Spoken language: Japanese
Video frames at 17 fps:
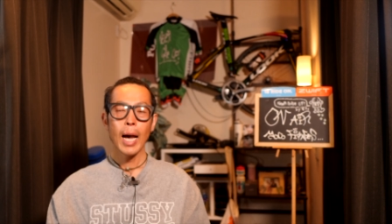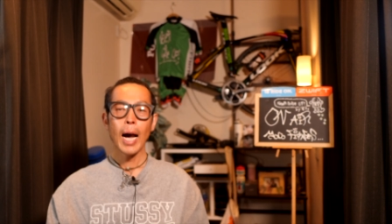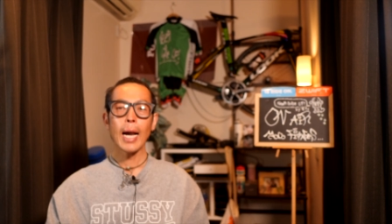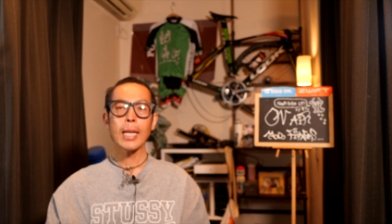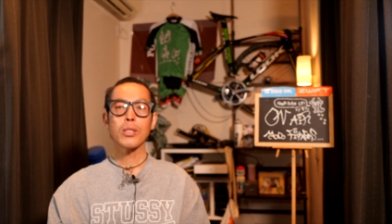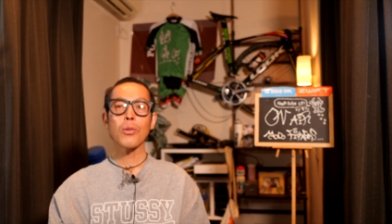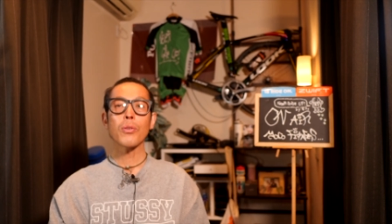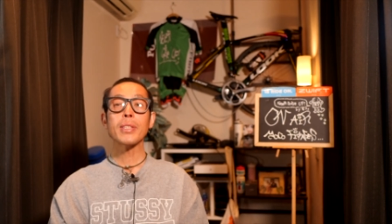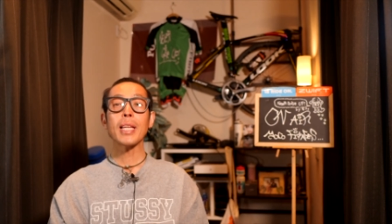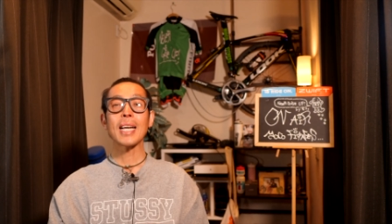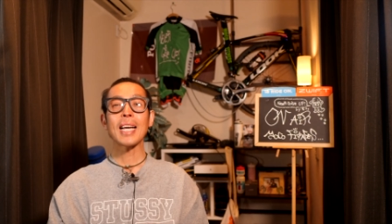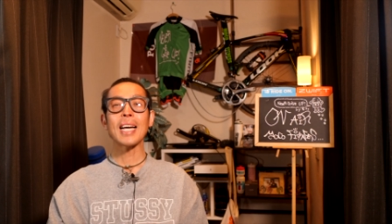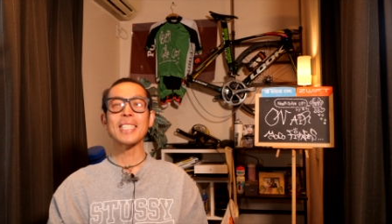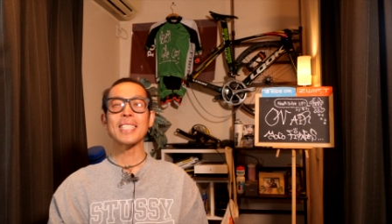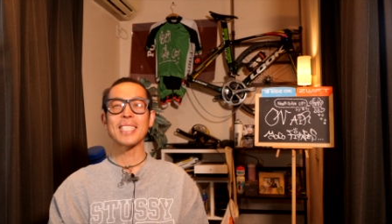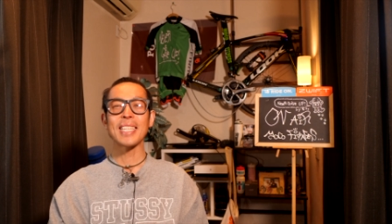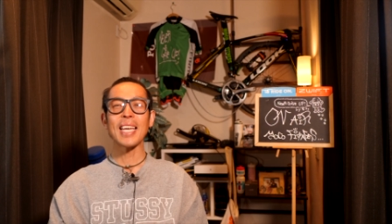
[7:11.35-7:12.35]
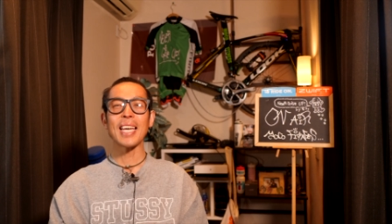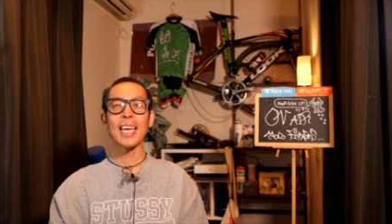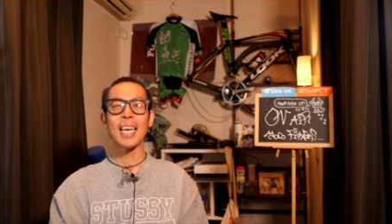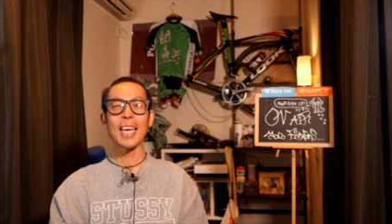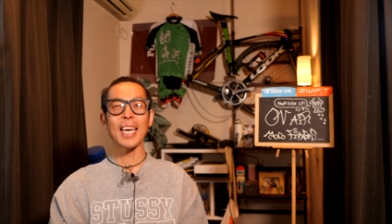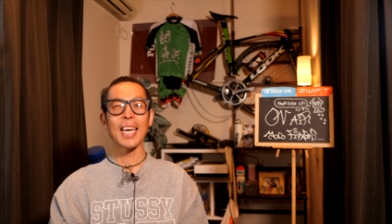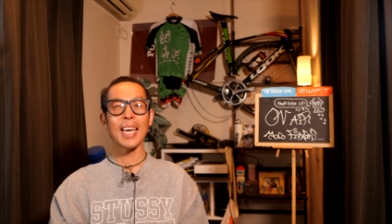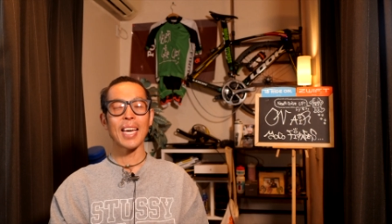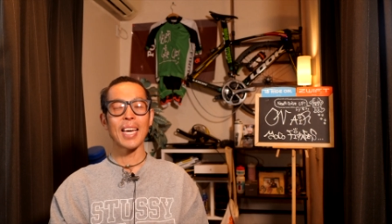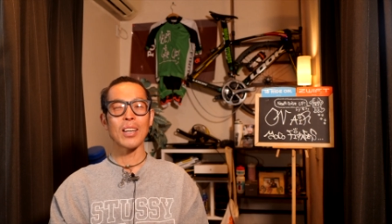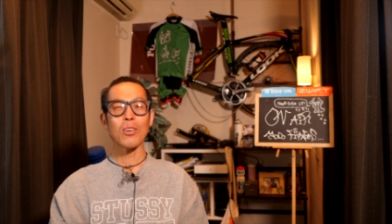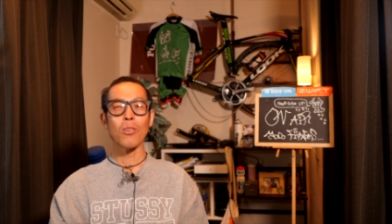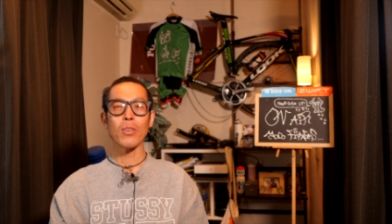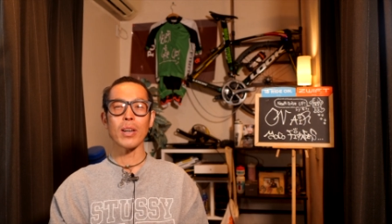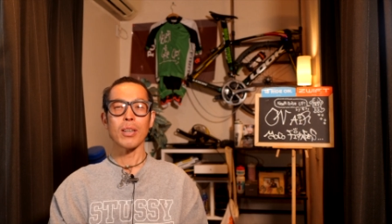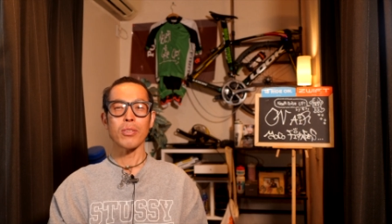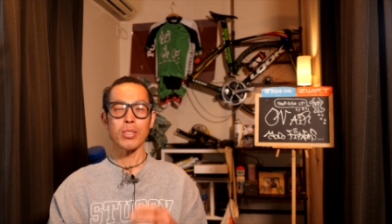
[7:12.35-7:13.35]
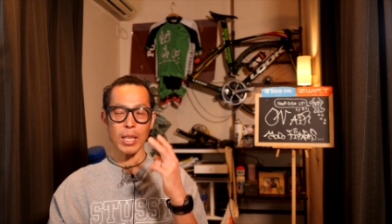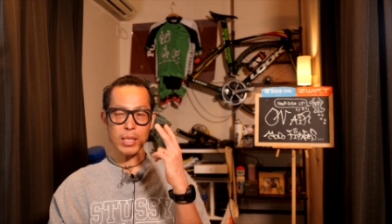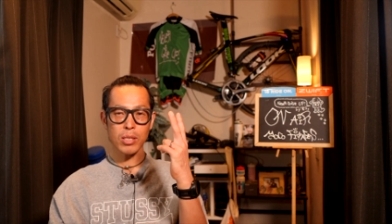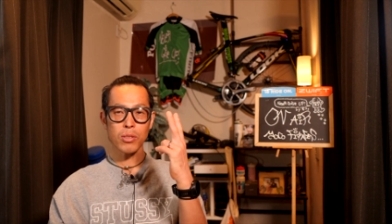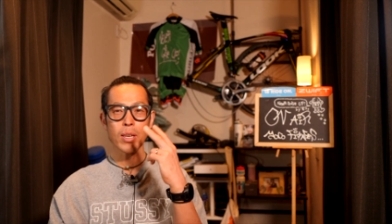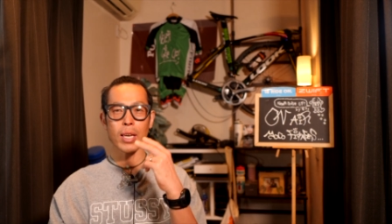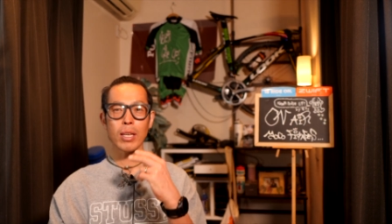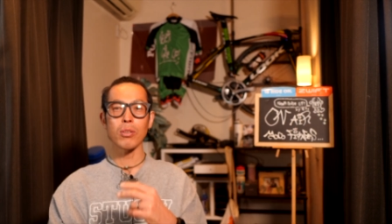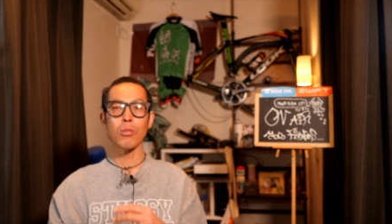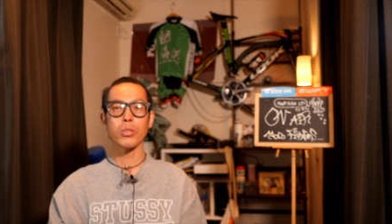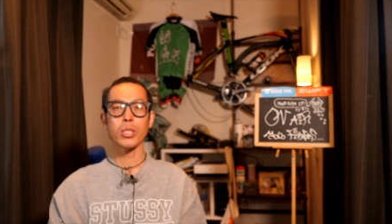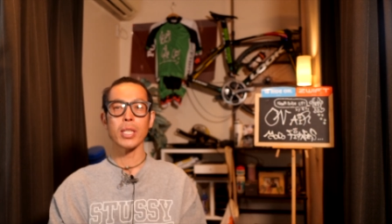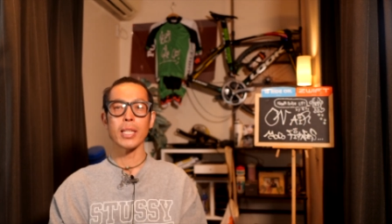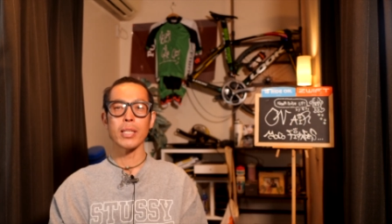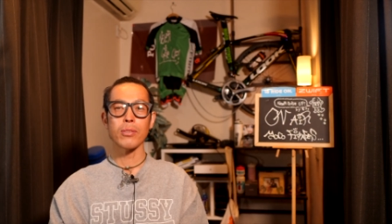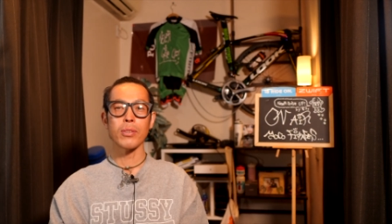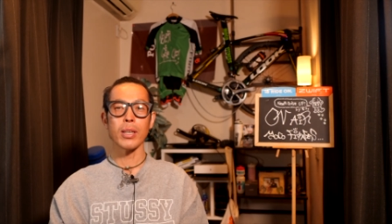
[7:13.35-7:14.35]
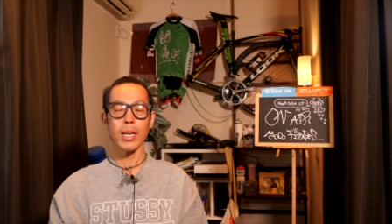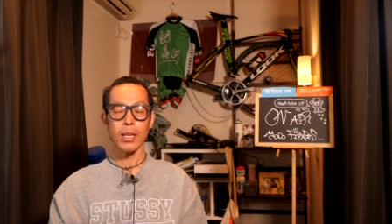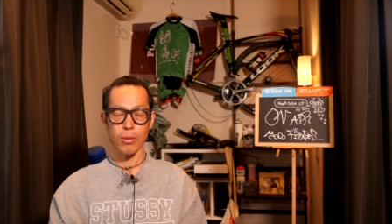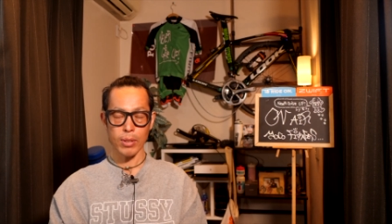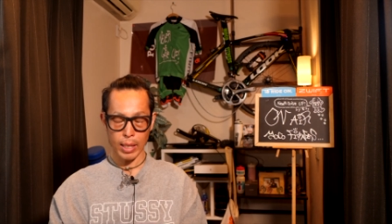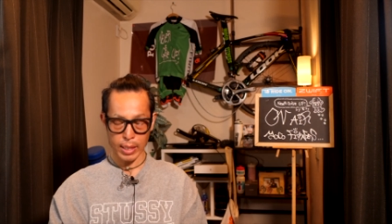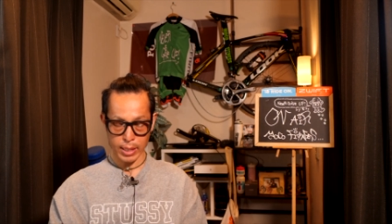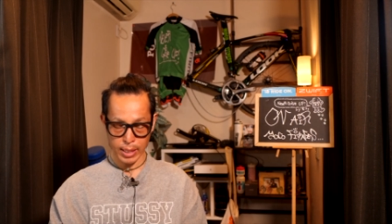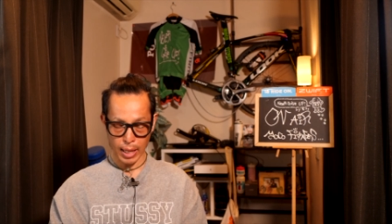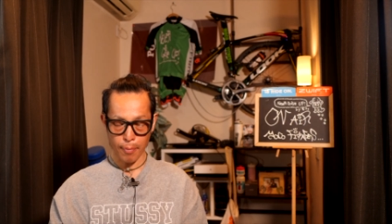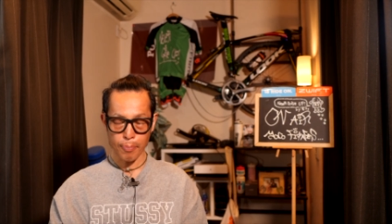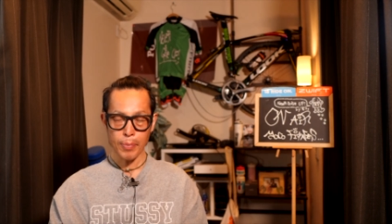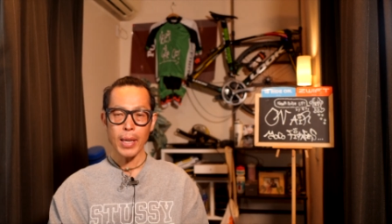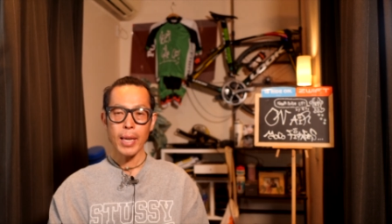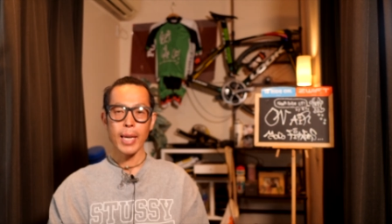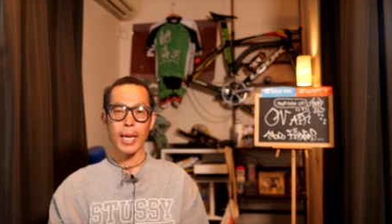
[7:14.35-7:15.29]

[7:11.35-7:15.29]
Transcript: はい、そんな感じで、えー、今回ふたつのエルゴジェニックエリューでした。